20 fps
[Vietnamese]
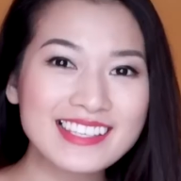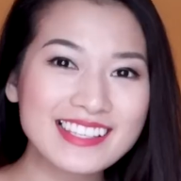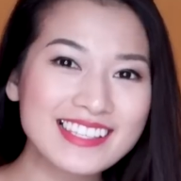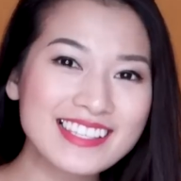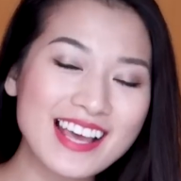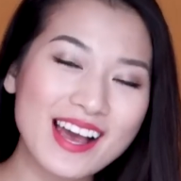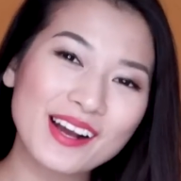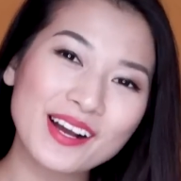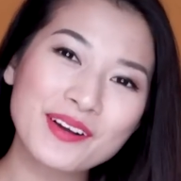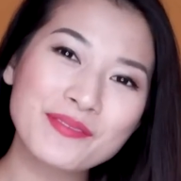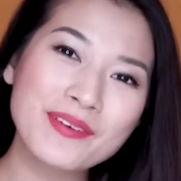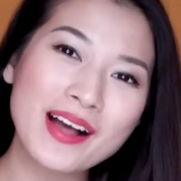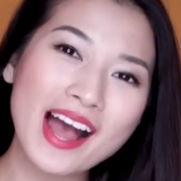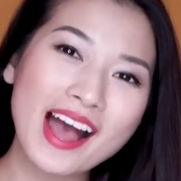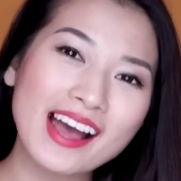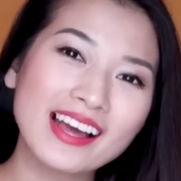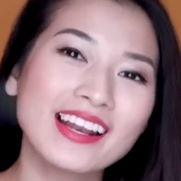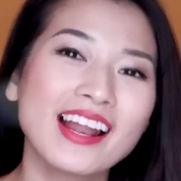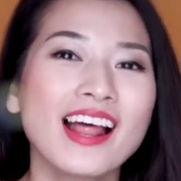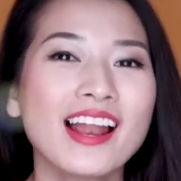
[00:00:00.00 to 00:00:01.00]
Xin chào các
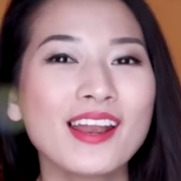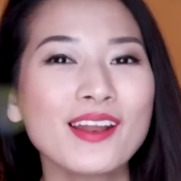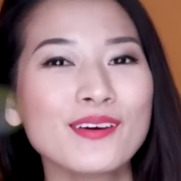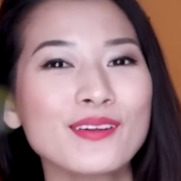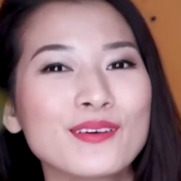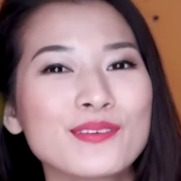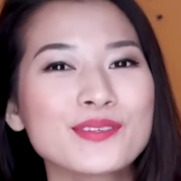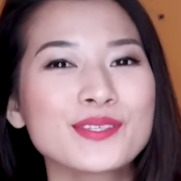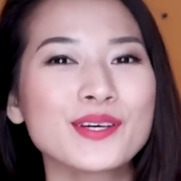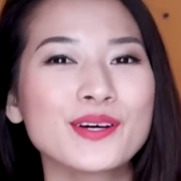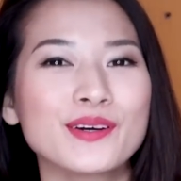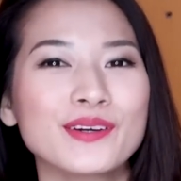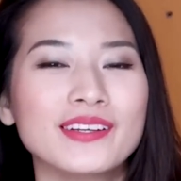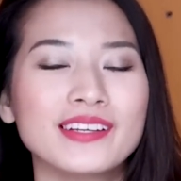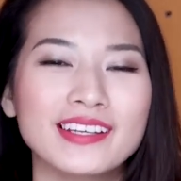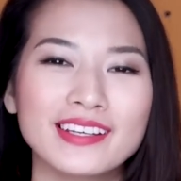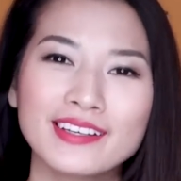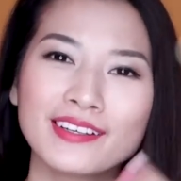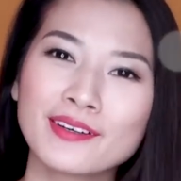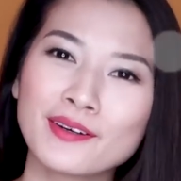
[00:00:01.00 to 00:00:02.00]
bạn, lâu rồi
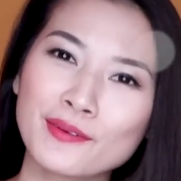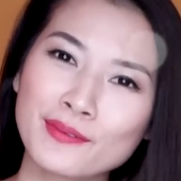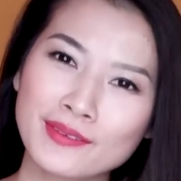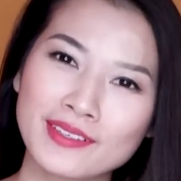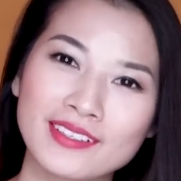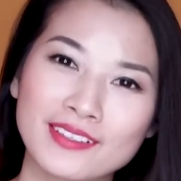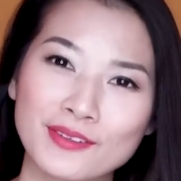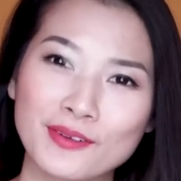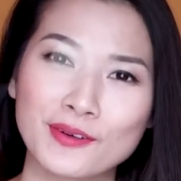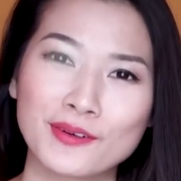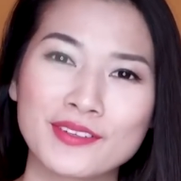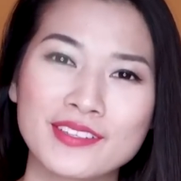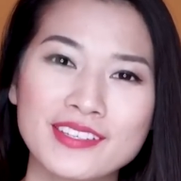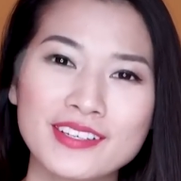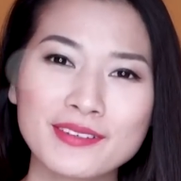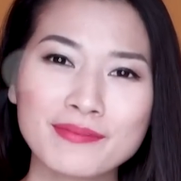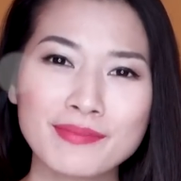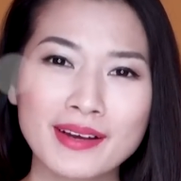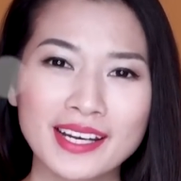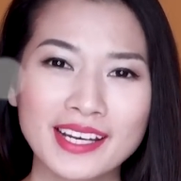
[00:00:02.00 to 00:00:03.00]
Ly không được ngồi
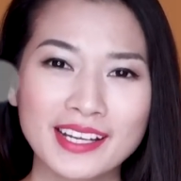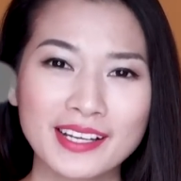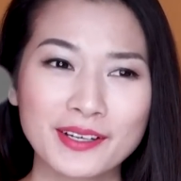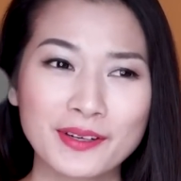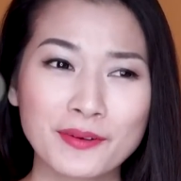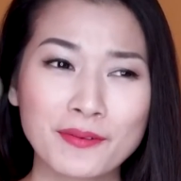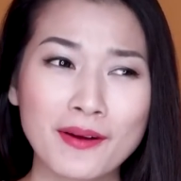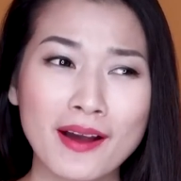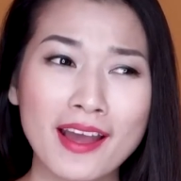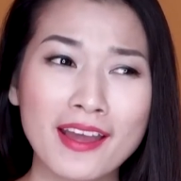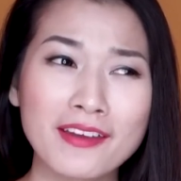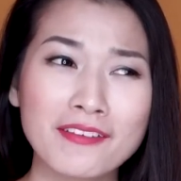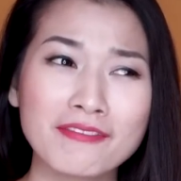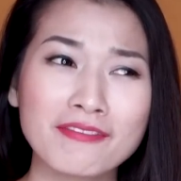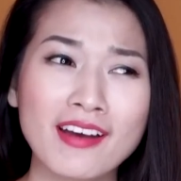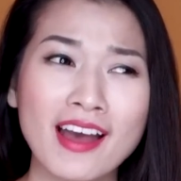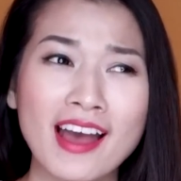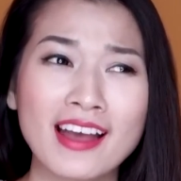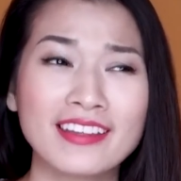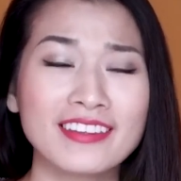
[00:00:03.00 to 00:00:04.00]
trước màn hình quay
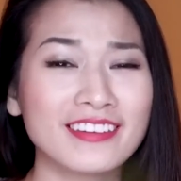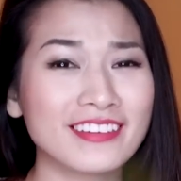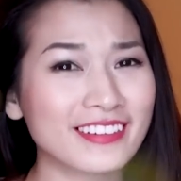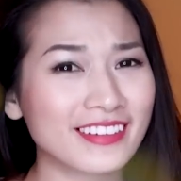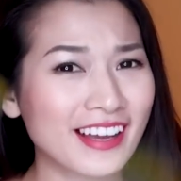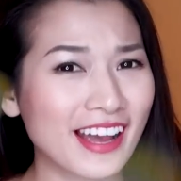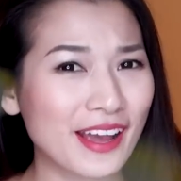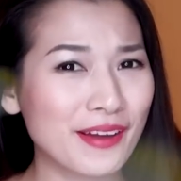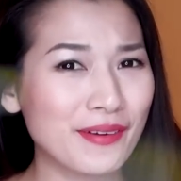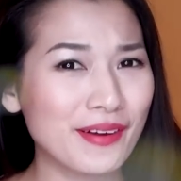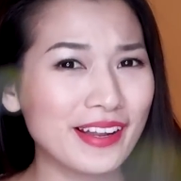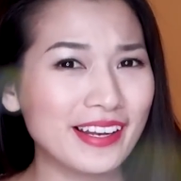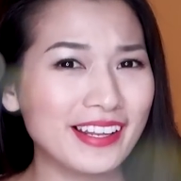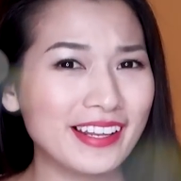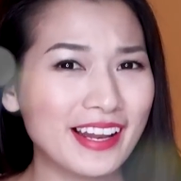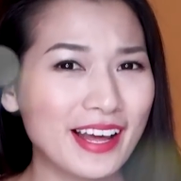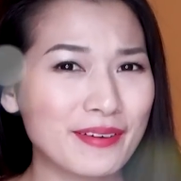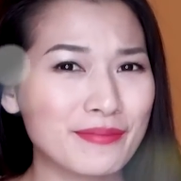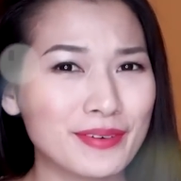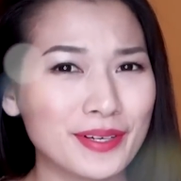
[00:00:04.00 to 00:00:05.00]
và những cái mà
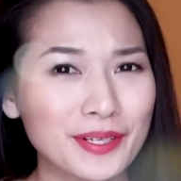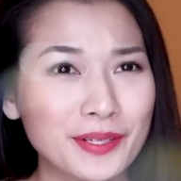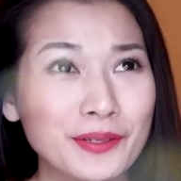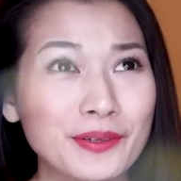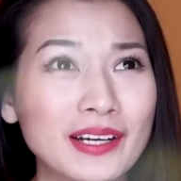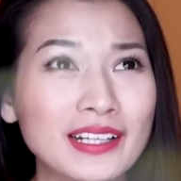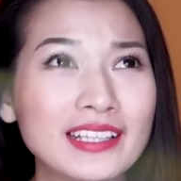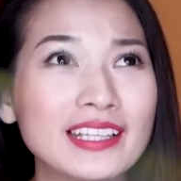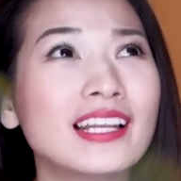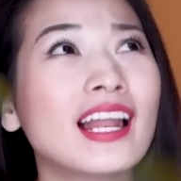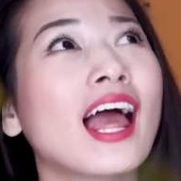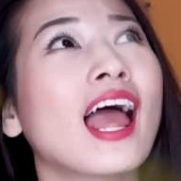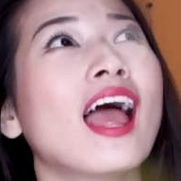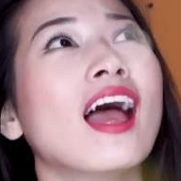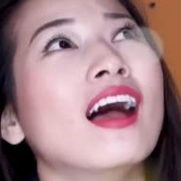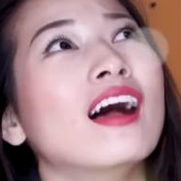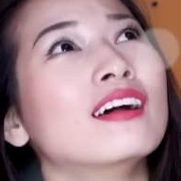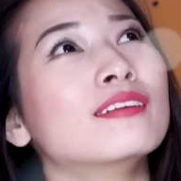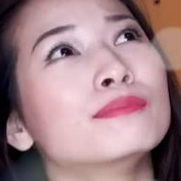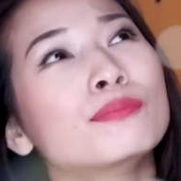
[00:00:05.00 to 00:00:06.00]
Ly làm màn hình quay thì là
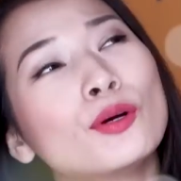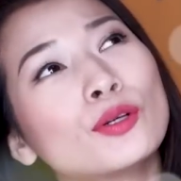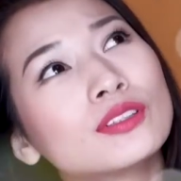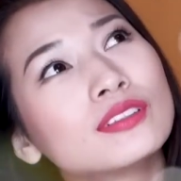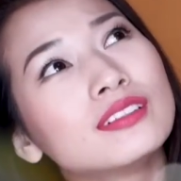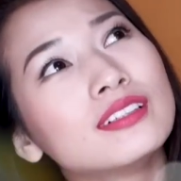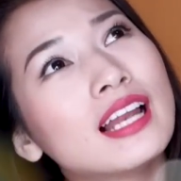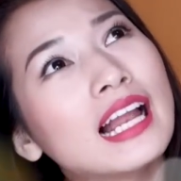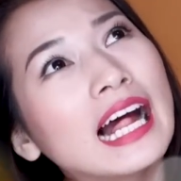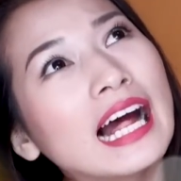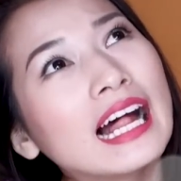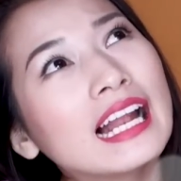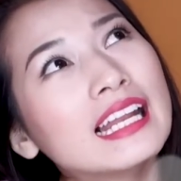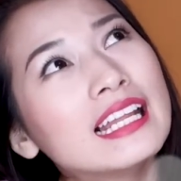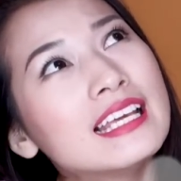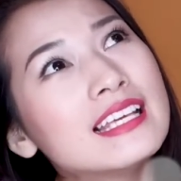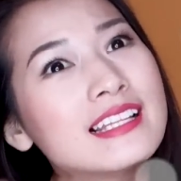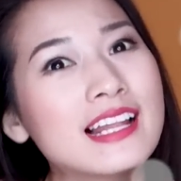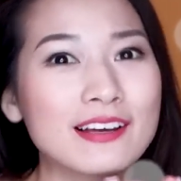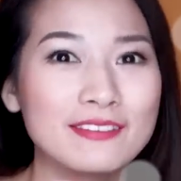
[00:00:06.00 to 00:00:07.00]
một là
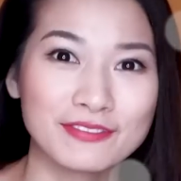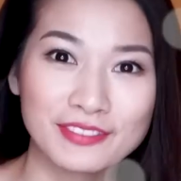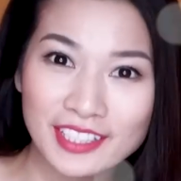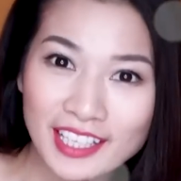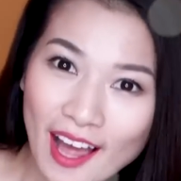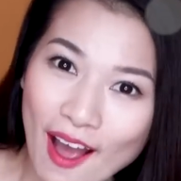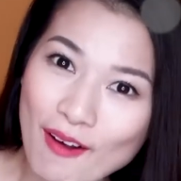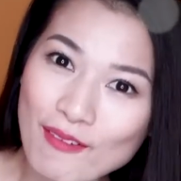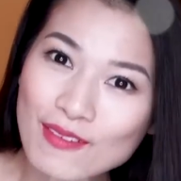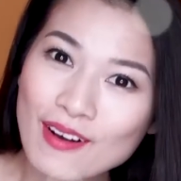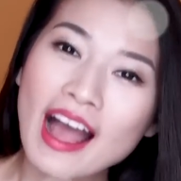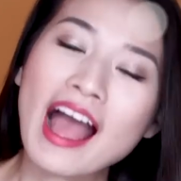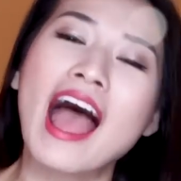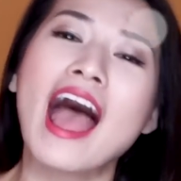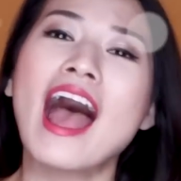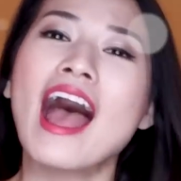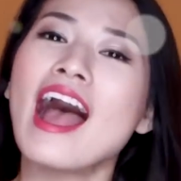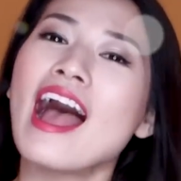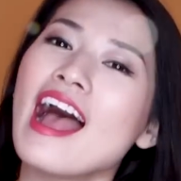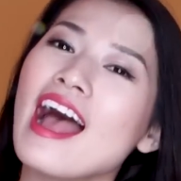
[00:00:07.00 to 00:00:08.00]
Ly là vlog,
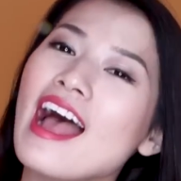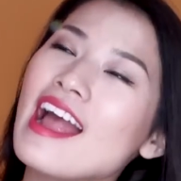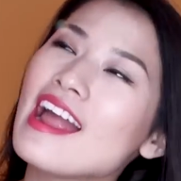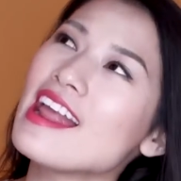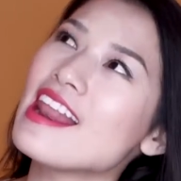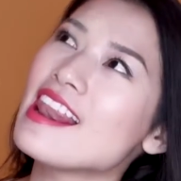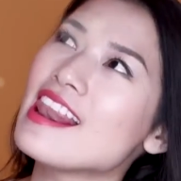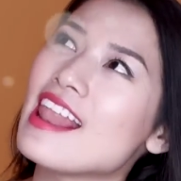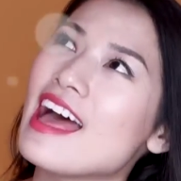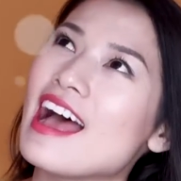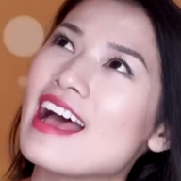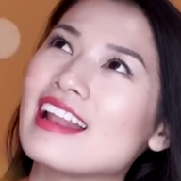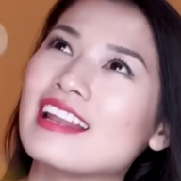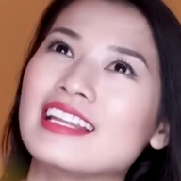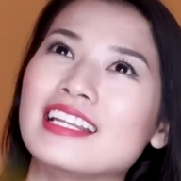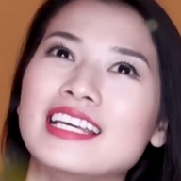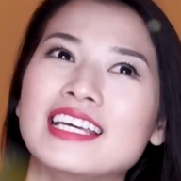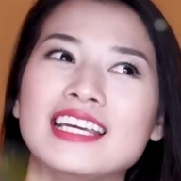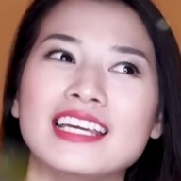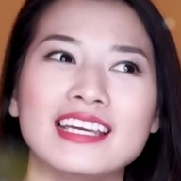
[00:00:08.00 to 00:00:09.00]
hai là
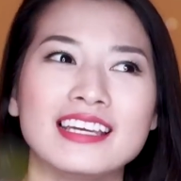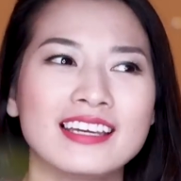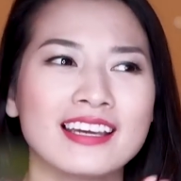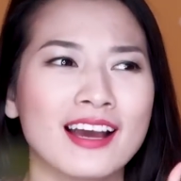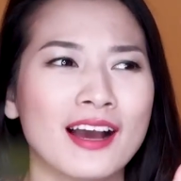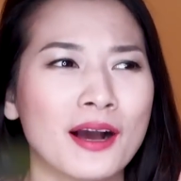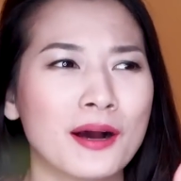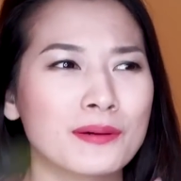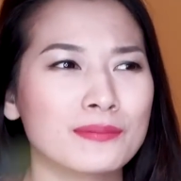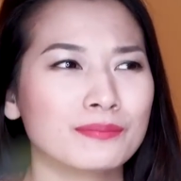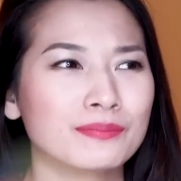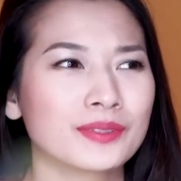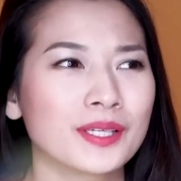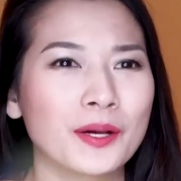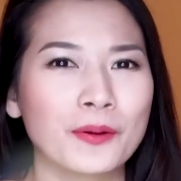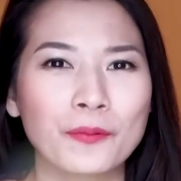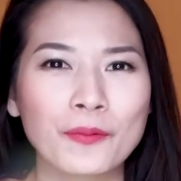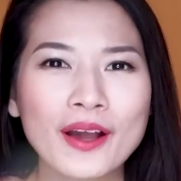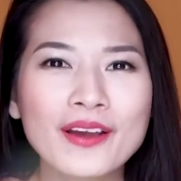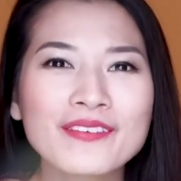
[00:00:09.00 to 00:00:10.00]
Ly um,
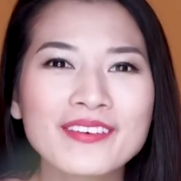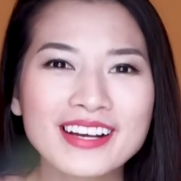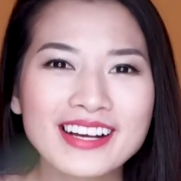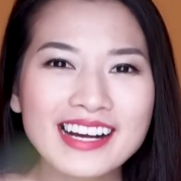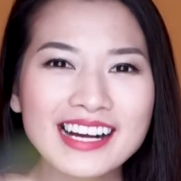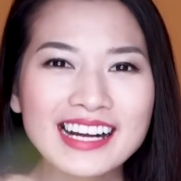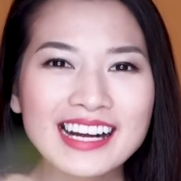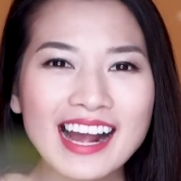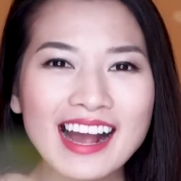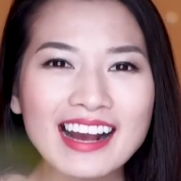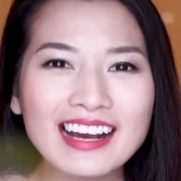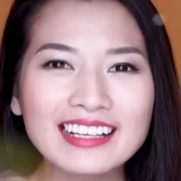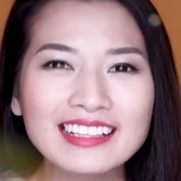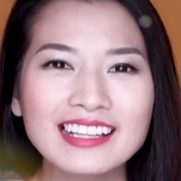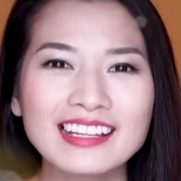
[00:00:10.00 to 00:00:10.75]
kiểu quay với người khác ấy.